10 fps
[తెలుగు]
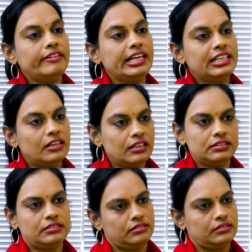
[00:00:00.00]
వెయిట్
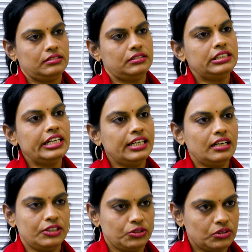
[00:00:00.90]
లాస్
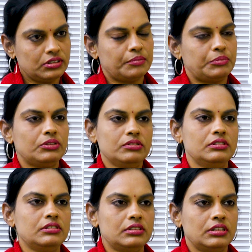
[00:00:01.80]
చేయాలనుకున్నప్పుడు
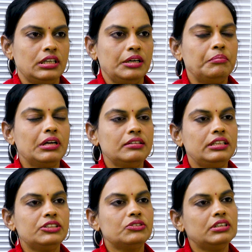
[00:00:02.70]
మనం
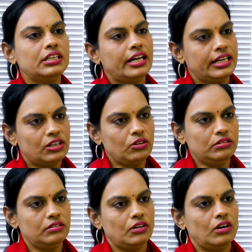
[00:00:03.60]
తీసుకునే డైట్లో
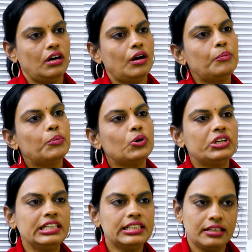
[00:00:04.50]

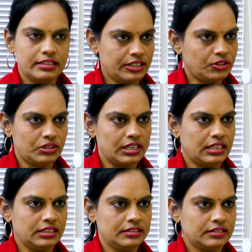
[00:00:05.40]
ప్రోటీన్ కంటెంట్
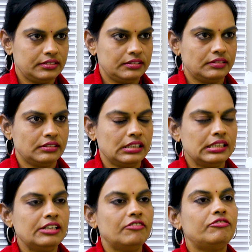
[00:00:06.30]
ఉండాలి
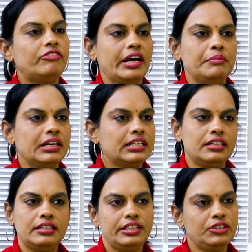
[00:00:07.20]
ఫైబర్
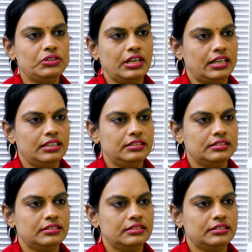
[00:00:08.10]
కంటెంట్ ఉండాలి